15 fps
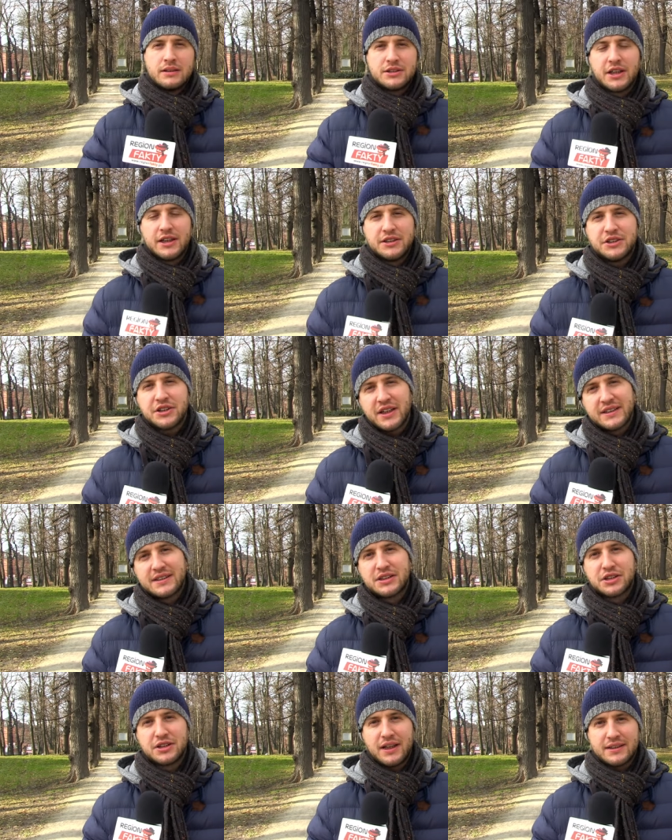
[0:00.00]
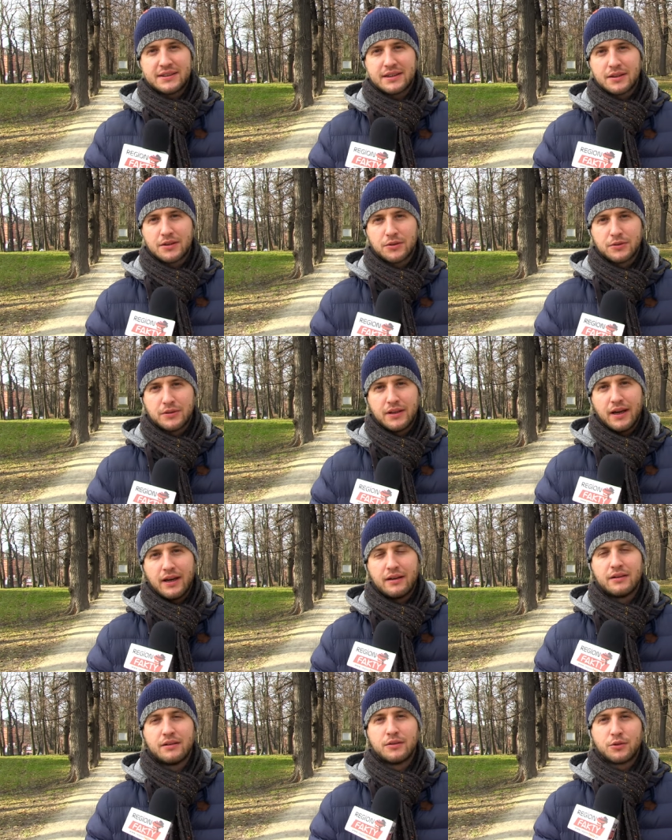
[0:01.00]
Cześć, dzisiaj jest 13
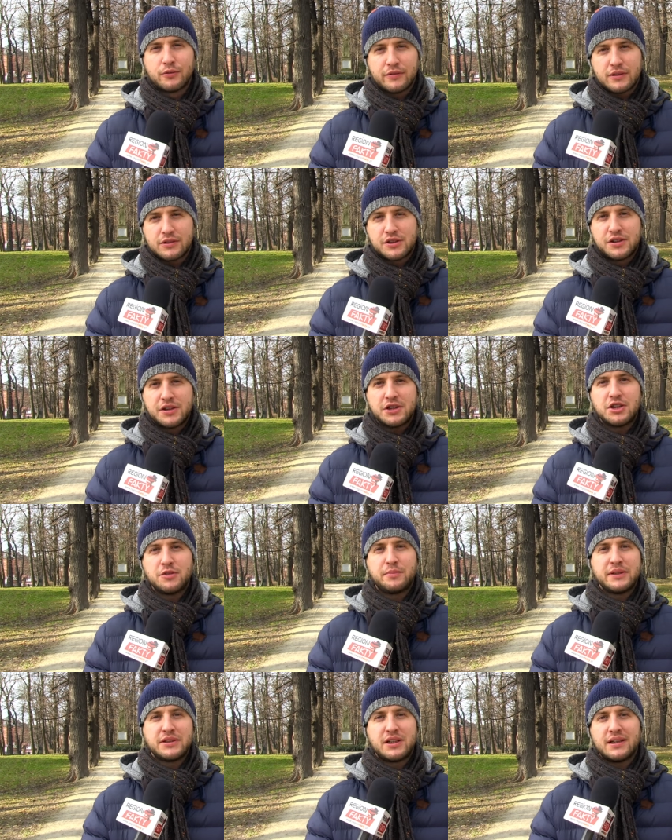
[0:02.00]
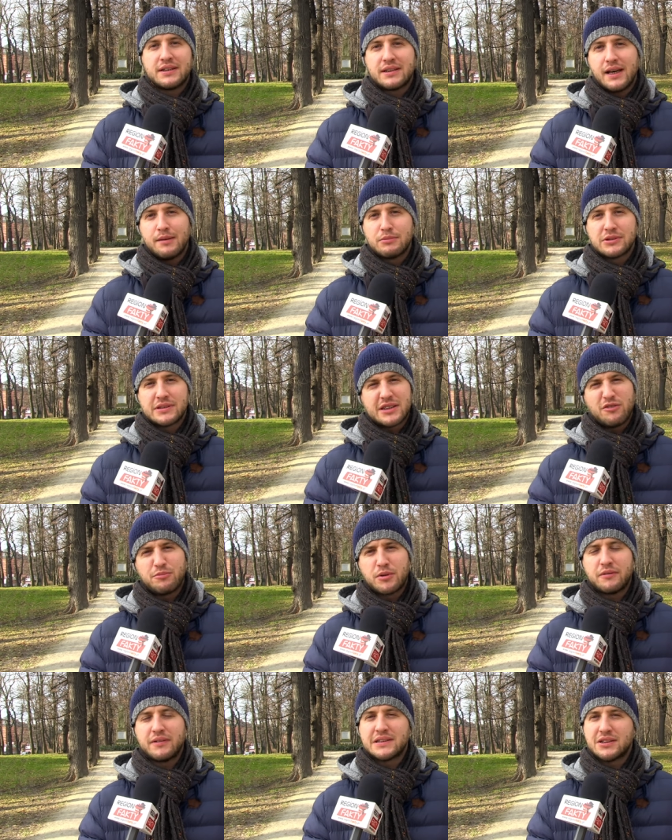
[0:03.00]
grudnia. Równo 35 lat temu został
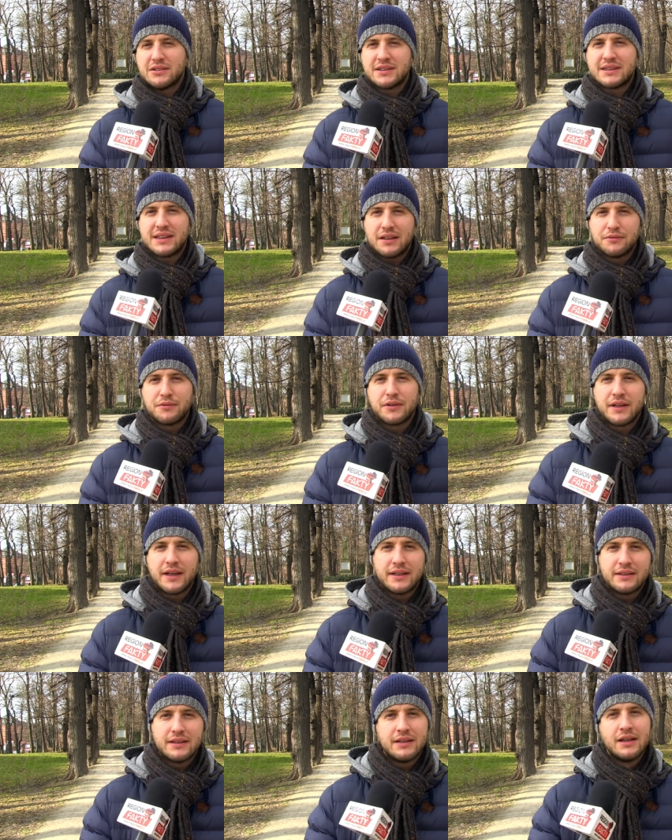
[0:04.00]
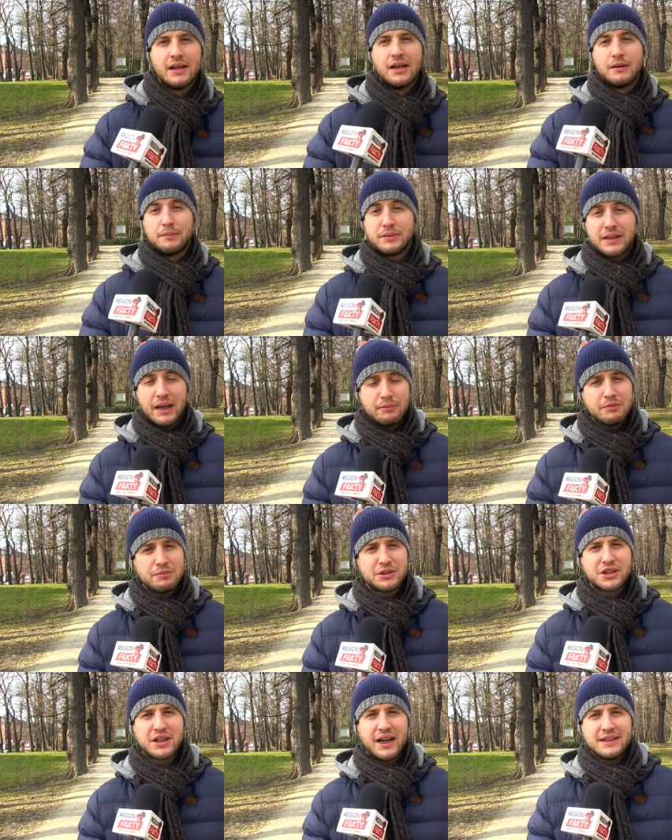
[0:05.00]
wprowadzony stan wojenny. Pytamy
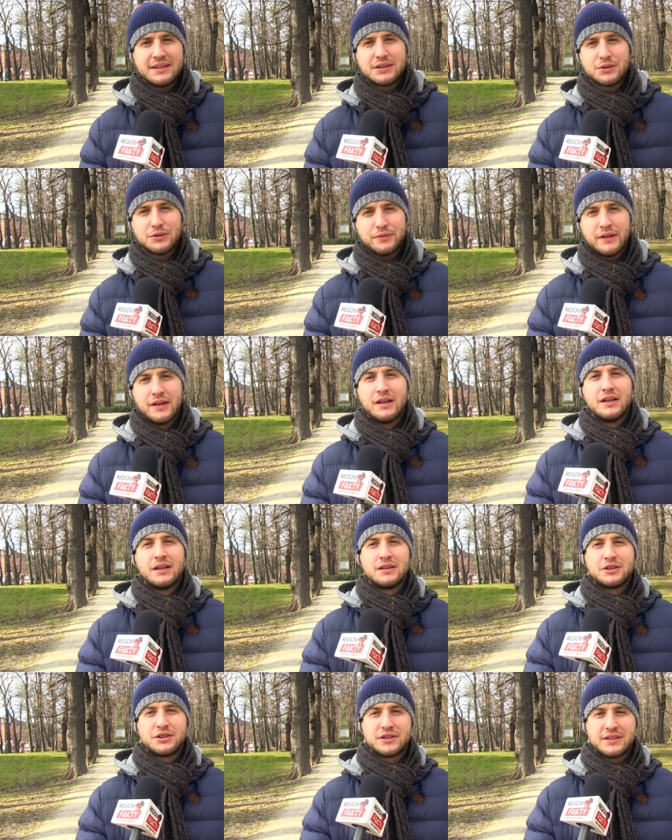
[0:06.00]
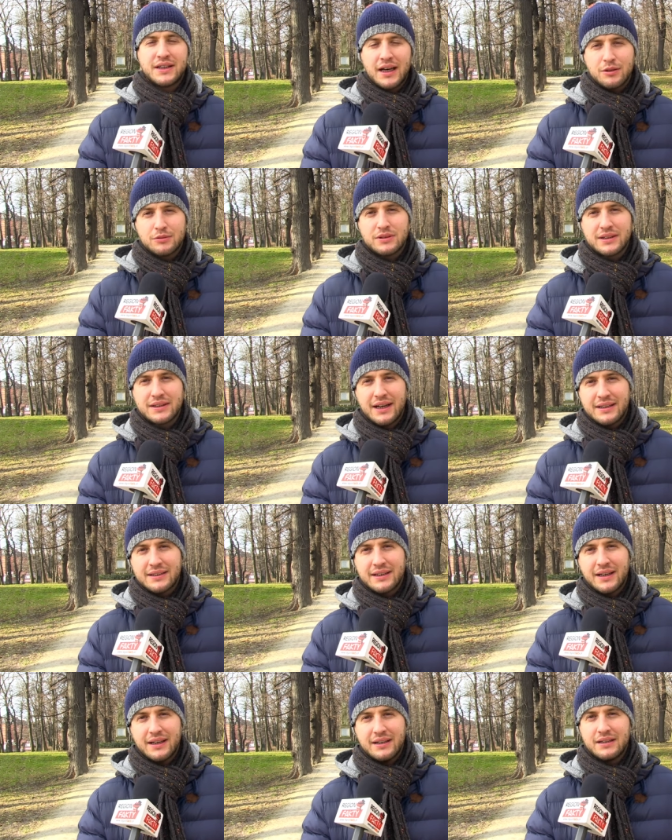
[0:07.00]
mieszkańców, czy znają tę
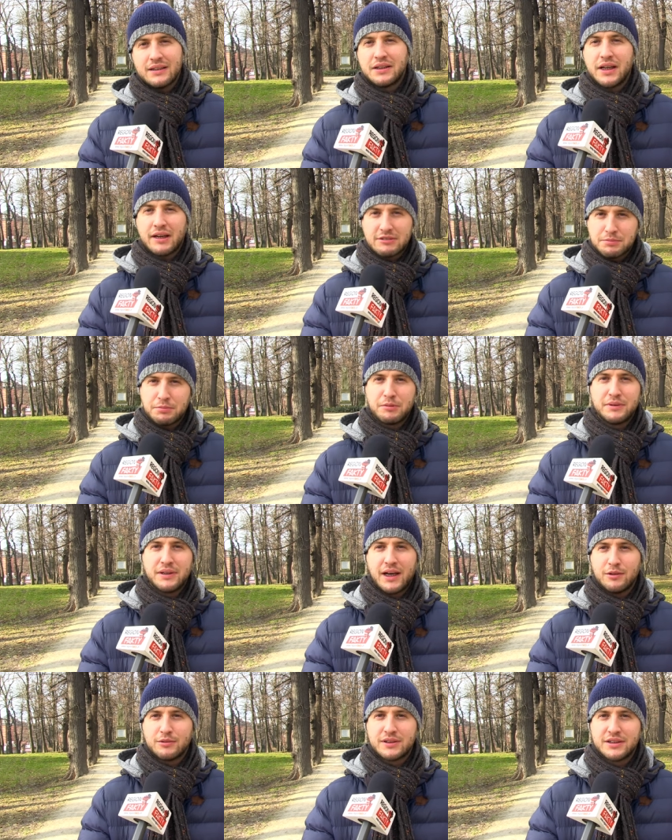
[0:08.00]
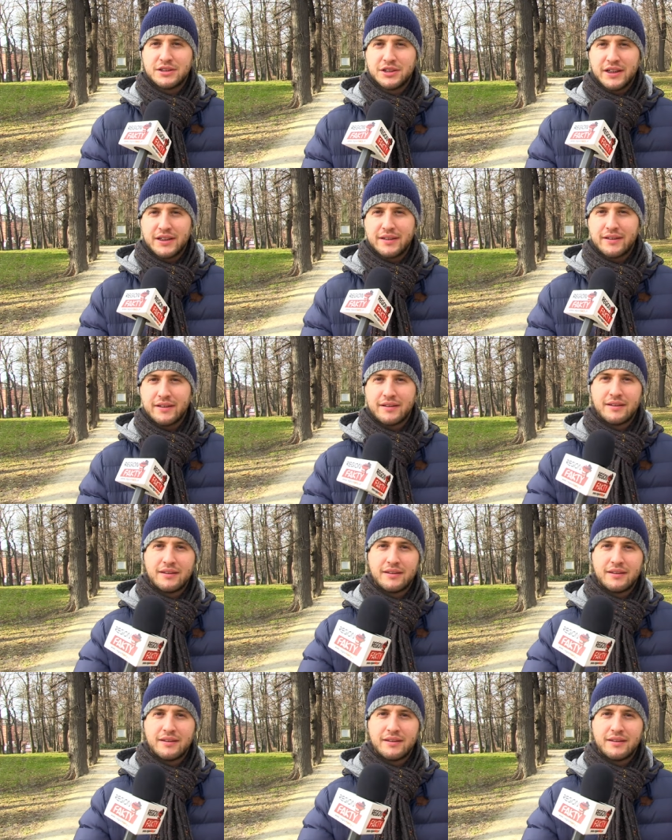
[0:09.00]
datę i jak wspominają ten dzień.